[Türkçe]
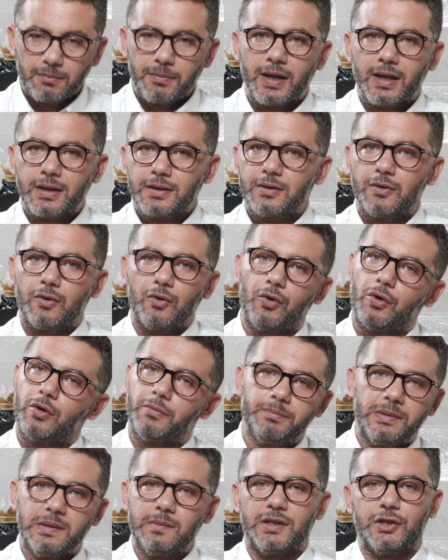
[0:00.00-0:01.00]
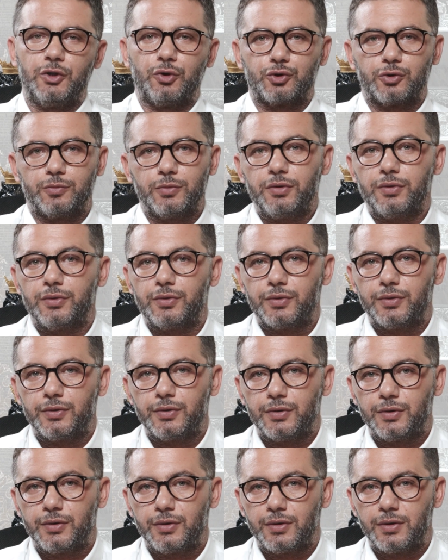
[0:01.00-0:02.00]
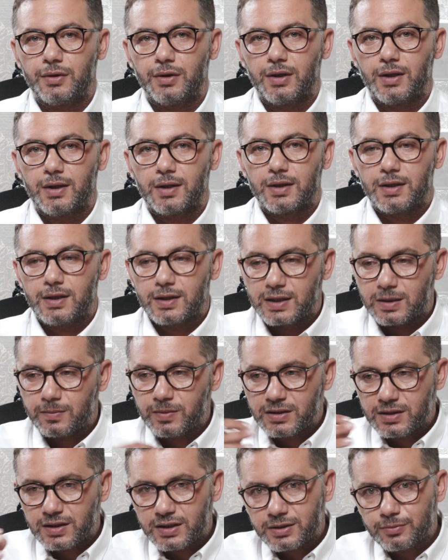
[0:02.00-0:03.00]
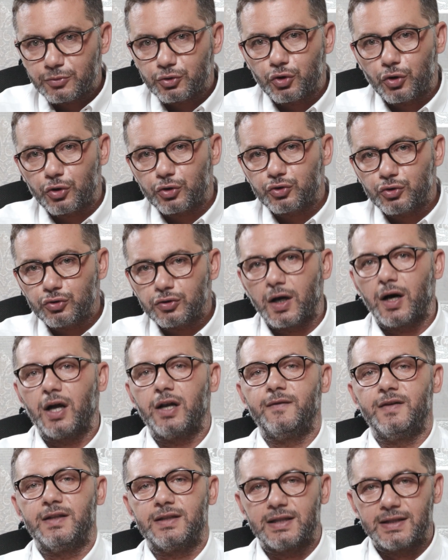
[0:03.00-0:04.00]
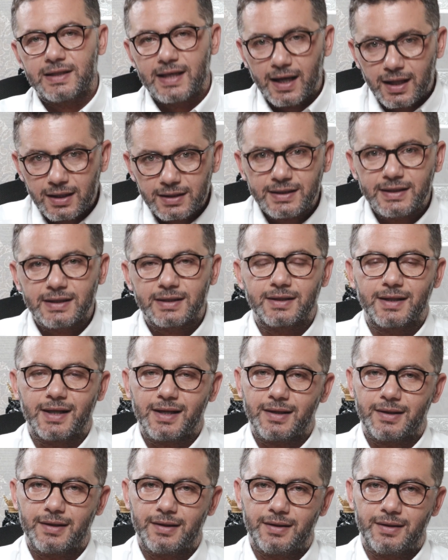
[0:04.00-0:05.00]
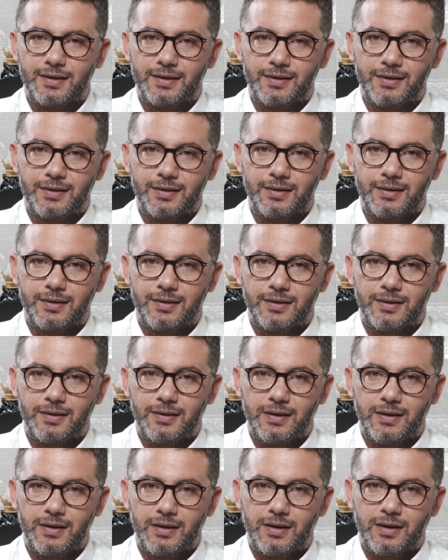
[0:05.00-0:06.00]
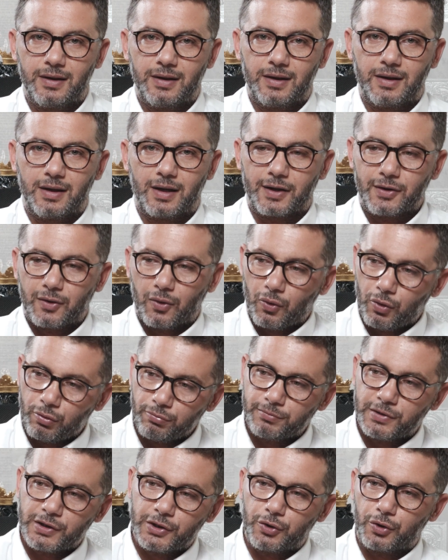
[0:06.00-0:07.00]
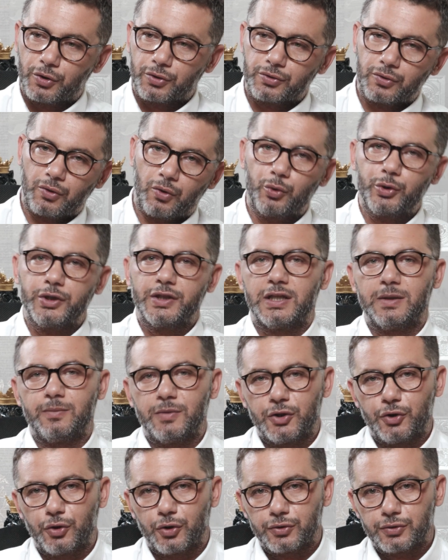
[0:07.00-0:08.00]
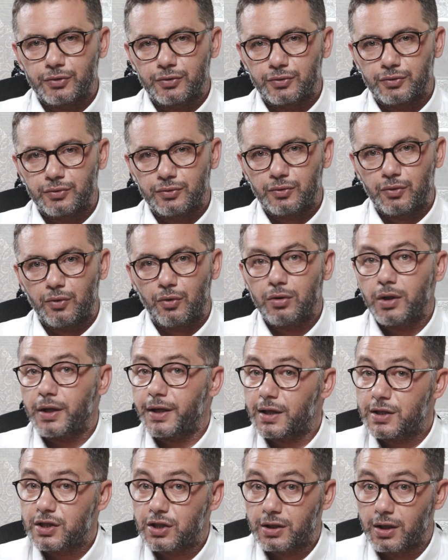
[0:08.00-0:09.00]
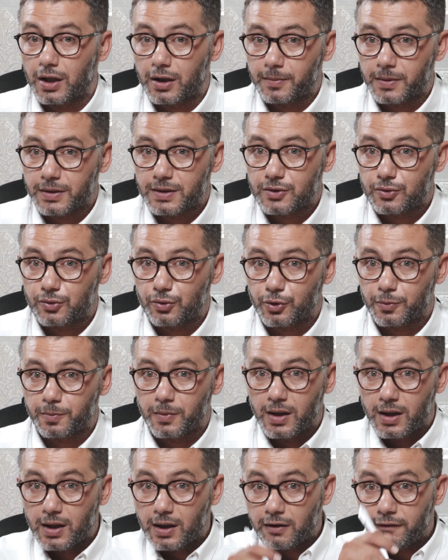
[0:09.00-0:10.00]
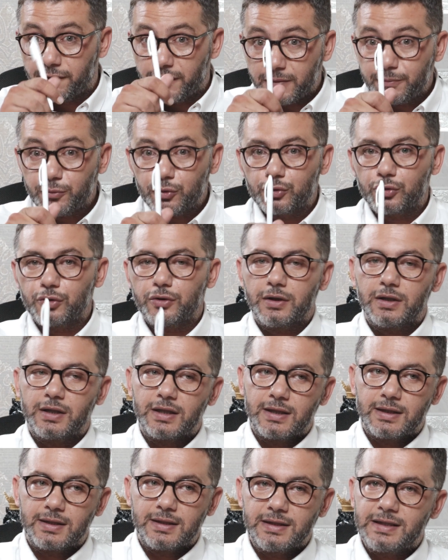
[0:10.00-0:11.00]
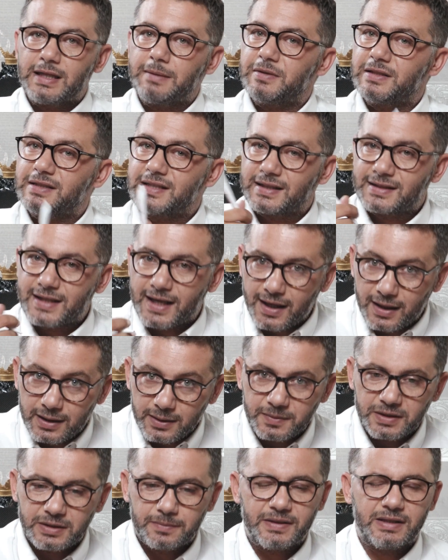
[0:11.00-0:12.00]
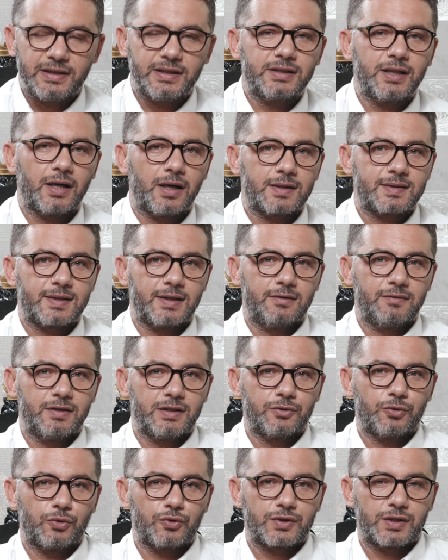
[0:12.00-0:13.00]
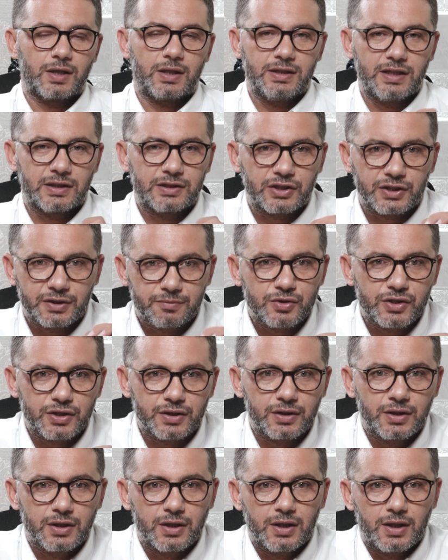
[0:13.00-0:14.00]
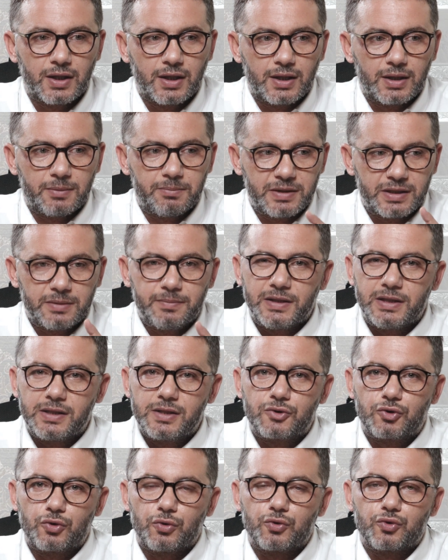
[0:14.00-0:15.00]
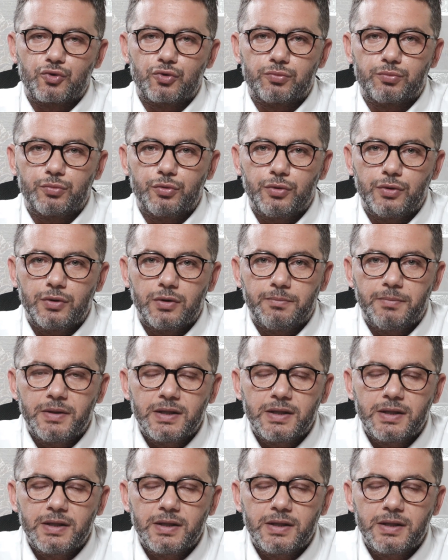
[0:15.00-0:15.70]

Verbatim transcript: Ben o 1 milyonumu 2024'ün halvinki geldiğinde hani 10 milyon, 12 milyon olarak çıkarmak istiyorum. Ve bunu yine bir bize değerli bir bilgi daha sevgili dostlar. Yatırımcı bir bilgisi olsun bu.